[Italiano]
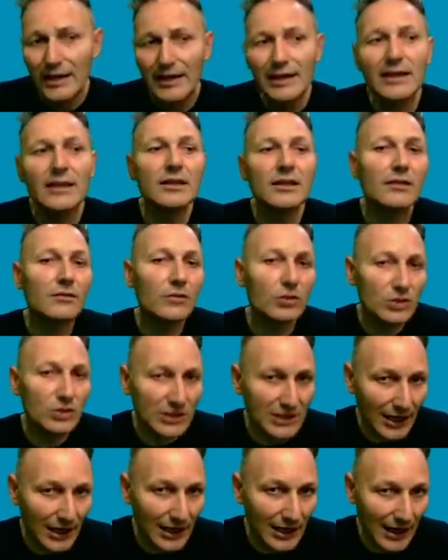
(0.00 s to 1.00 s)
che devo
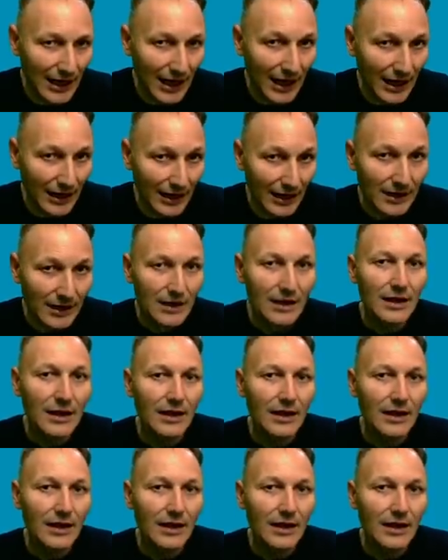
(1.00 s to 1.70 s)
installare,